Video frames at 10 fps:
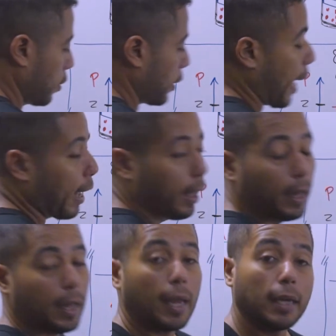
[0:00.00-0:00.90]
tá?
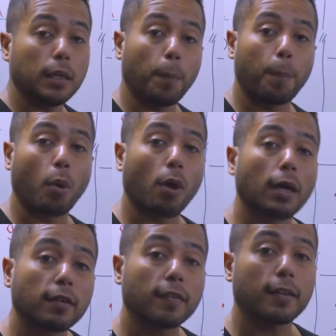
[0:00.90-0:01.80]
Ele
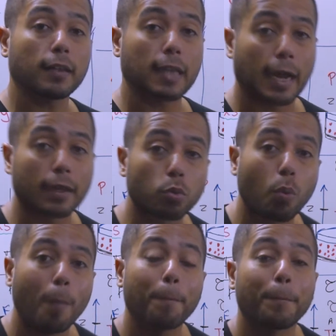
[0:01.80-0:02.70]
pode ser dado
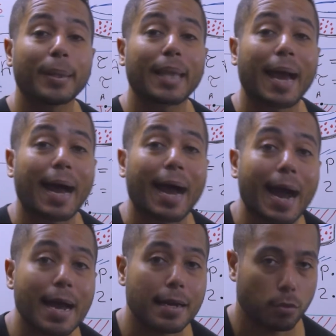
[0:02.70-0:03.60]
pela
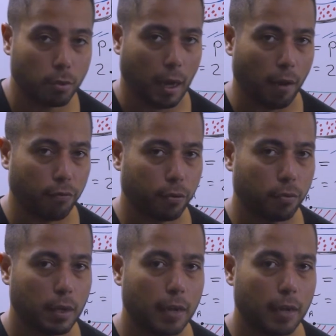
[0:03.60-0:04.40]
área do gráfico.